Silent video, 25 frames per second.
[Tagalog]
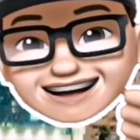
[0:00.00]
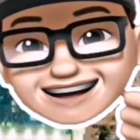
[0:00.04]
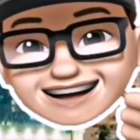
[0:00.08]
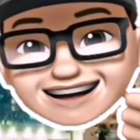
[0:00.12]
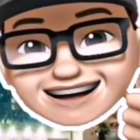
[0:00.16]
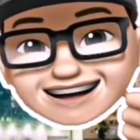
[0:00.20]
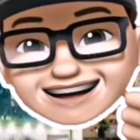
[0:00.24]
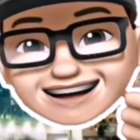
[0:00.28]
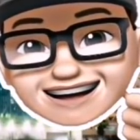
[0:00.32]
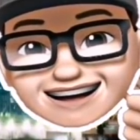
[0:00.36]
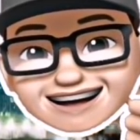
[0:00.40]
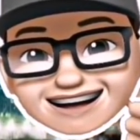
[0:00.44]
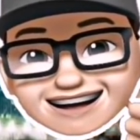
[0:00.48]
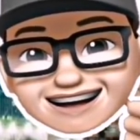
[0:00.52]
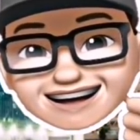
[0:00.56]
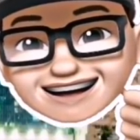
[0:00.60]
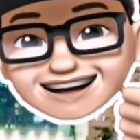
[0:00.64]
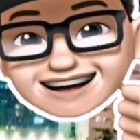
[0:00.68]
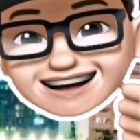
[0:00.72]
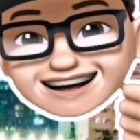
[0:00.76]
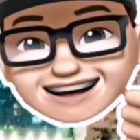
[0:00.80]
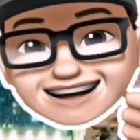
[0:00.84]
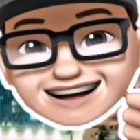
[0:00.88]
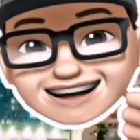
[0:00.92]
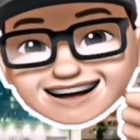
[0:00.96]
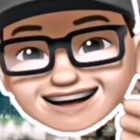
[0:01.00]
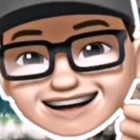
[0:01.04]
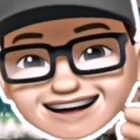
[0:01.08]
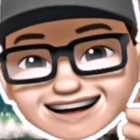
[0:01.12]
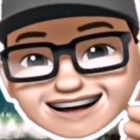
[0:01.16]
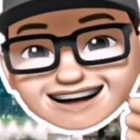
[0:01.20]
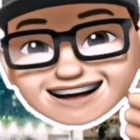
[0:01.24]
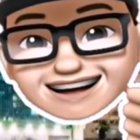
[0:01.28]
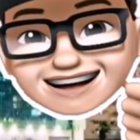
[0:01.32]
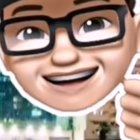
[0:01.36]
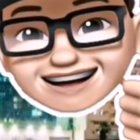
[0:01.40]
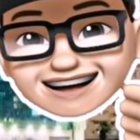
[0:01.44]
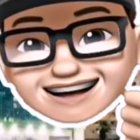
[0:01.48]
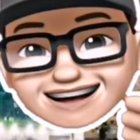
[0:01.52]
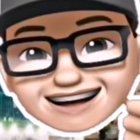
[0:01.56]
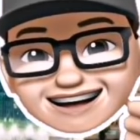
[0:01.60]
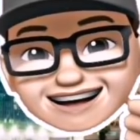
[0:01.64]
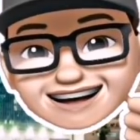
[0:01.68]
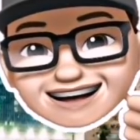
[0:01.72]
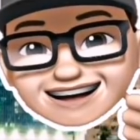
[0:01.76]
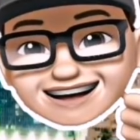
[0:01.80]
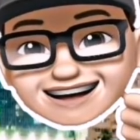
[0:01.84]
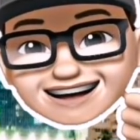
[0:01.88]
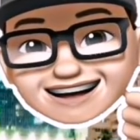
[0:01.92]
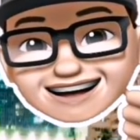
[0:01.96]
Thank you, thank you again and salamat at sa
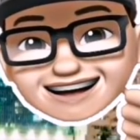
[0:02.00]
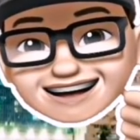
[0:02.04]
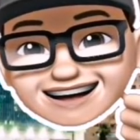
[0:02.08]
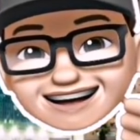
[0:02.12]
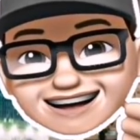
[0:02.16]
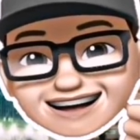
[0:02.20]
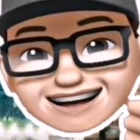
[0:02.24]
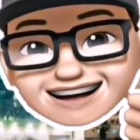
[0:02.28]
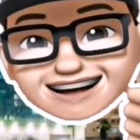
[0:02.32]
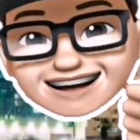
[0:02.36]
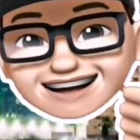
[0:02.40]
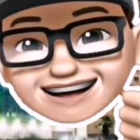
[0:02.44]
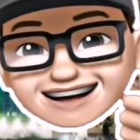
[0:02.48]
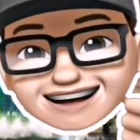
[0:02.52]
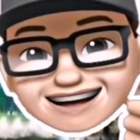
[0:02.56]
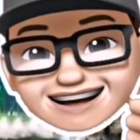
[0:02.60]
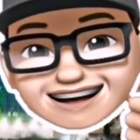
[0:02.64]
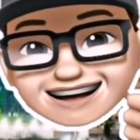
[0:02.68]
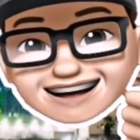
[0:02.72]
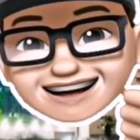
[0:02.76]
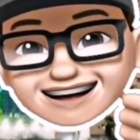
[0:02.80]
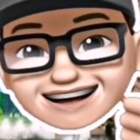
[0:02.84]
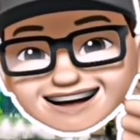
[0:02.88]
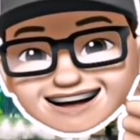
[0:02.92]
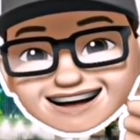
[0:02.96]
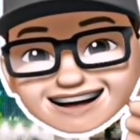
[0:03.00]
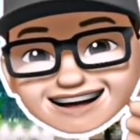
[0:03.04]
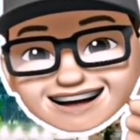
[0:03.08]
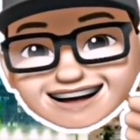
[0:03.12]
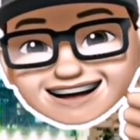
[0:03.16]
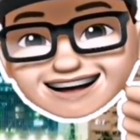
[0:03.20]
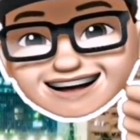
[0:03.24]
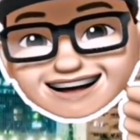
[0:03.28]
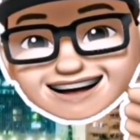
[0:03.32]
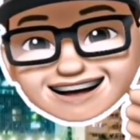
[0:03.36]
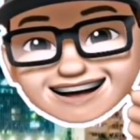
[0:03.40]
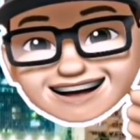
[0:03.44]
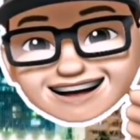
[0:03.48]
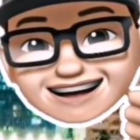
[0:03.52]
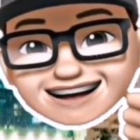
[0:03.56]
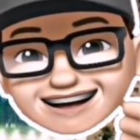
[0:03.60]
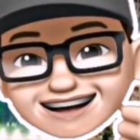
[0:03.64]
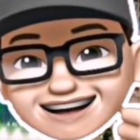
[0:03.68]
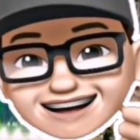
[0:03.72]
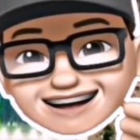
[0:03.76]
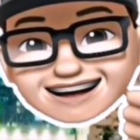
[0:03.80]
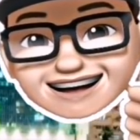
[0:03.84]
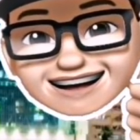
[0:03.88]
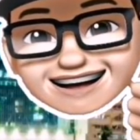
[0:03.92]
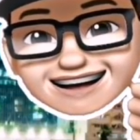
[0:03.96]
susunod na shoutout natin, abang-abang lang kayo, mag-comment lang kayo dyan
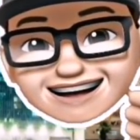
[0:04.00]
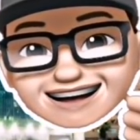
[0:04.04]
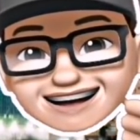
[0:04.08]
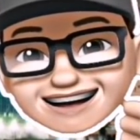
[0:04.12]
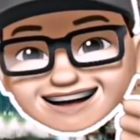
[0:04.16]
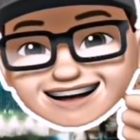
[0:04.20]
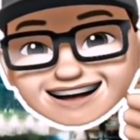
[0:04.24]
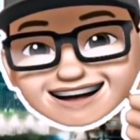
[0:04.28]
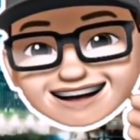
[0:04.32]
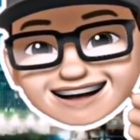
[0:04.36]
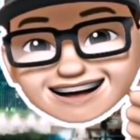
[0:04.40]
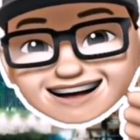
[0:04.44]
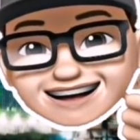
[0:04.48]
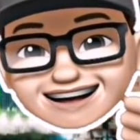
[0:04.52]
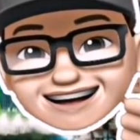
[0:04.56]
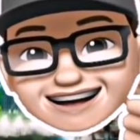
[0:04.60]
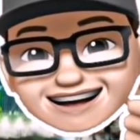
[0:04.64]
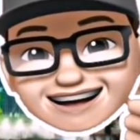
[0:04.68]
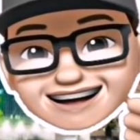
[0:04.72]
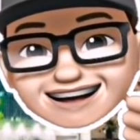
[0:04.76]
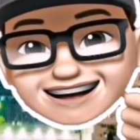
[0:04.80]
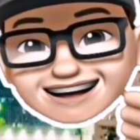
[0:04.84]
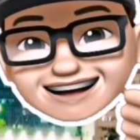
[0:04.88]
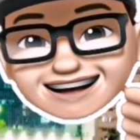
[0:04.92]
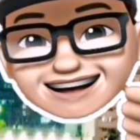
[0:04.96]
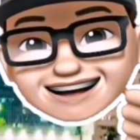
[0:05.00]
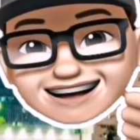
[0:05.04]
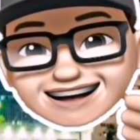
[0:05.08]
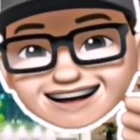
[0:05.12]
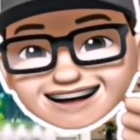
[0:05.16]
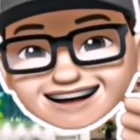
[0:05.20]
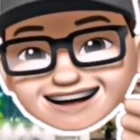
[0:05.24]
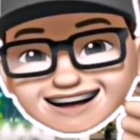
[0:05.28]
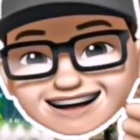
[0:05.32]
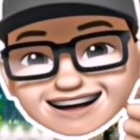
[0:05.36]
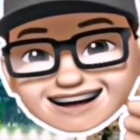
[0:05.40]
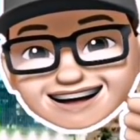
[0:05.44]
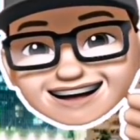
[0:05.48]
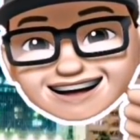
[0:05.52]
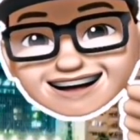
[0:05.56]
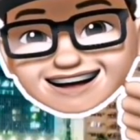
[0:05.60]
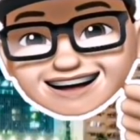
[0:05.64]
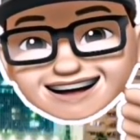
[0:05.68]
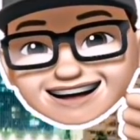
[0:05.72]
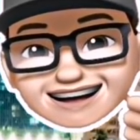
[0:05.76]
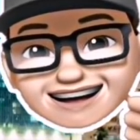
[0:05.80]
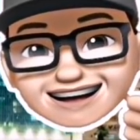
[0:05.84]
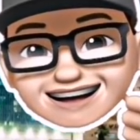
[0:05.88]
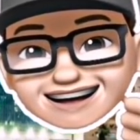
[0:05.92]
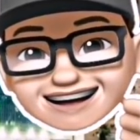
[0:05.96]
sa ating comment section sa ating mga videos.
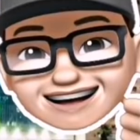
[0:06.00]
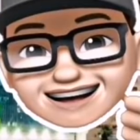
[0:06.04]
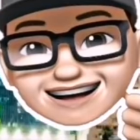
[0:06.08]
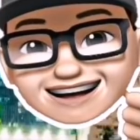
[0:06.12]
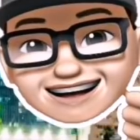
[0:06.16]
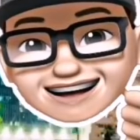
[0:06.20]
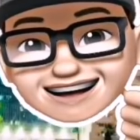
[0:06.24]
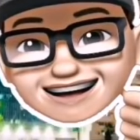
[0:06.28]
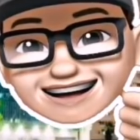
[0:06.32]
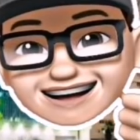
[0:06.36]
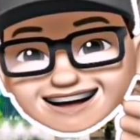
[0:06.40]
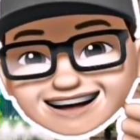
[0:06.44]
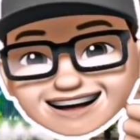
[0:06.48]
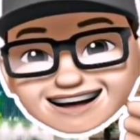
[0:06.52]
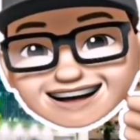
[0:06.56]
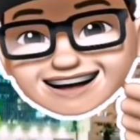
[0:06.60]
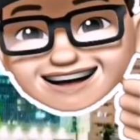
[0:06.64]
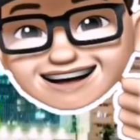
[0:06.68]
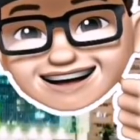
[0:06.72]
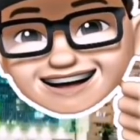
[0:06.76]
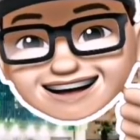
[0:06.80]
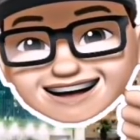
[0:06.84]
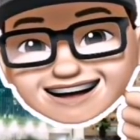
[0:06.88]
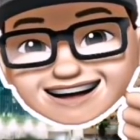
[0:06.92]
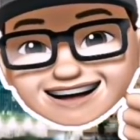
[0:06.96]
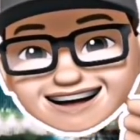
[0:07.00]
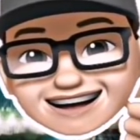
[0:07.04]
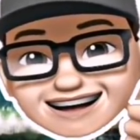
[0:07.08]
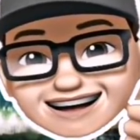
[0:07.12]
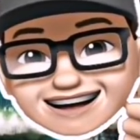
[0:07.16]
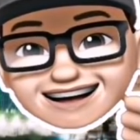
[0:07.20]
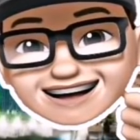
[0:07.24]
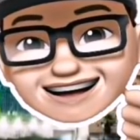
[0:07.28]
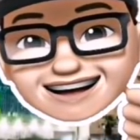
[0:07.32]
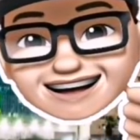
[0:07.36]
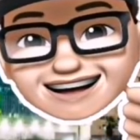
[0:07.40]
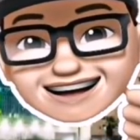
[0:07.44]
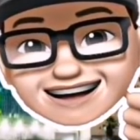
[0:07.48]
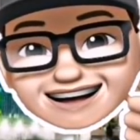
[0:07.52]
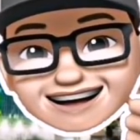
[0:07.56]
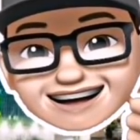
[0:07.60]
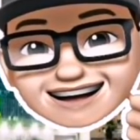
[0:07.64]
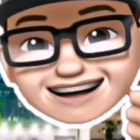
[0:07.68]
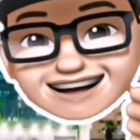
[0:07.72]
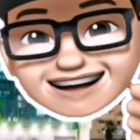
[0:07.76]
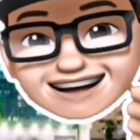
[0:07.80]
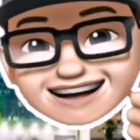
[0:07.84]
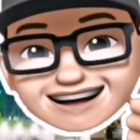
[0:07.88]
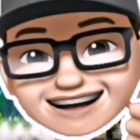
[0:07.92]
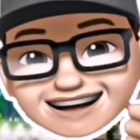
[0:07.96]
Maraming salamat again mga kabayan, ingat po kayo lagi.
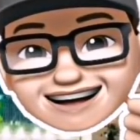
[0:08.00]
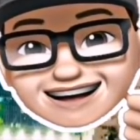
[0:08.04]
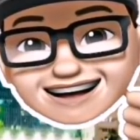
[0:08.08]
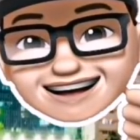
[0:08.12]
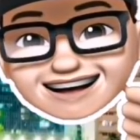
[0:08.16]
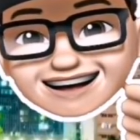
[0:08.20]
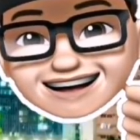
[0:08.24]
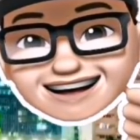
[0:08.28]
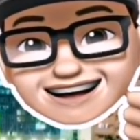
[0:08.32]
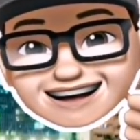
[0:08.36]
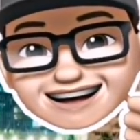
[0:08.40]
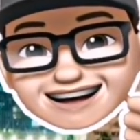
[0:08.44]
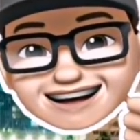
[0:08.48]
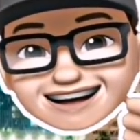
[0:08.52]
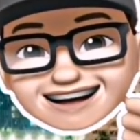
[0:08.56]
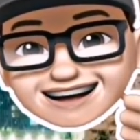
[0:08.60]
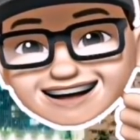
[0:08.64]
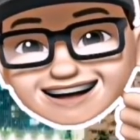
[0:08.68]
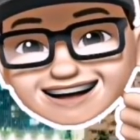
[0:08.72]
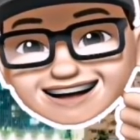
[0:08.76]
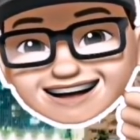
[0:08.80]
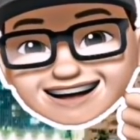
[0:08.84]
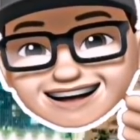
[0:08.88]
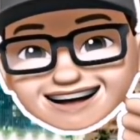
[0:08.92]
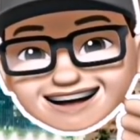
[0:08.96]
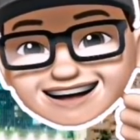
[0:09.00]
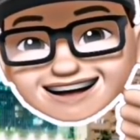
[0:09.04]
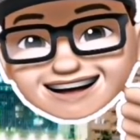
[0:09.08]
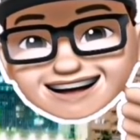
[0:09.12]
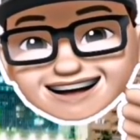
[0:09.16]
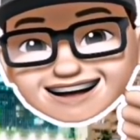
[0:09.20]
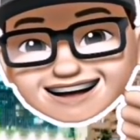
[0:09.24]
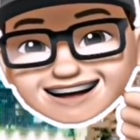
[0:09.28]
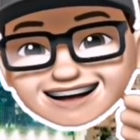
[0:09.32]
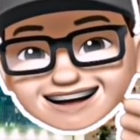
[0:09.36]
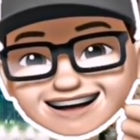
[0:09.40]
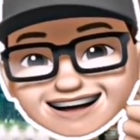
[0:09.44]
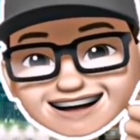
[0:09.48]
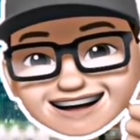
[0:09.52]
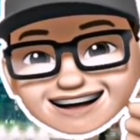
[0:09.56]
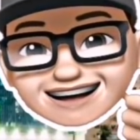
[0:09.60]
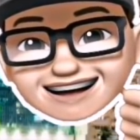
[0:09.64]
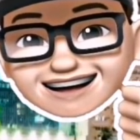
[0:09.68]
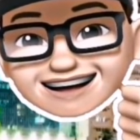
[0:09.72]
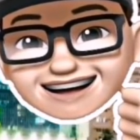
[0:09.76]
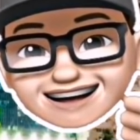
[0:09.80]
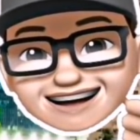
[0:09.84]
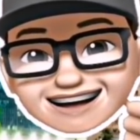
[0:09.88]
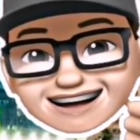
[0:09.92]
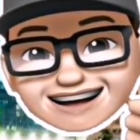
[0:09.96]
God bless to all, take care, cause I
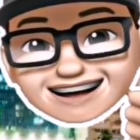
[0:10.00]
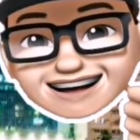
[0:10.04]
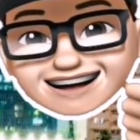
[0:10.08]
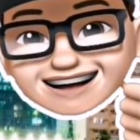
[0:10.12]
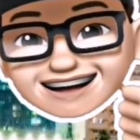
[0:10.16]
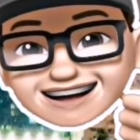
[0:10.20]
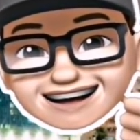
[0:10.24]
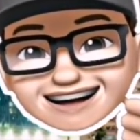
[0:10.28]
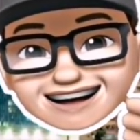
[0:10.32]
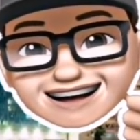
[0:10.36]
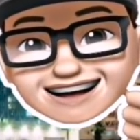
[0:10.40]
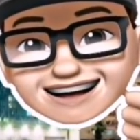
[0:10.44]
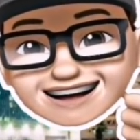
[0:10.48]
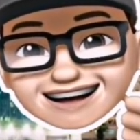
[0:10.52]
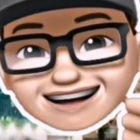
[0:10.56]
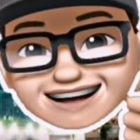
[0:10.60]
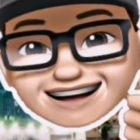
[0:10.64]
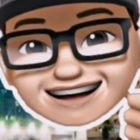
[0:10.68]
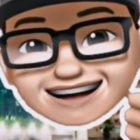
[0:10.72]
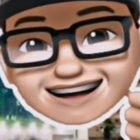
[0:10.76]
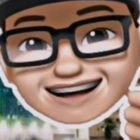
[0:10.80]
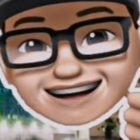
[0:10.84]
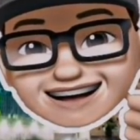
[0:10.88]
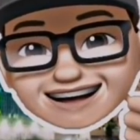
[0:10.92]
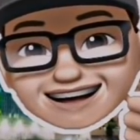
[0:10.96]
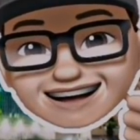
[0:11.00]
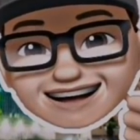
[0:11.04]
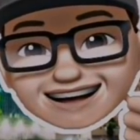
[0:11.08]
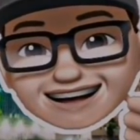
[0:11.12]
care. Bye-bye!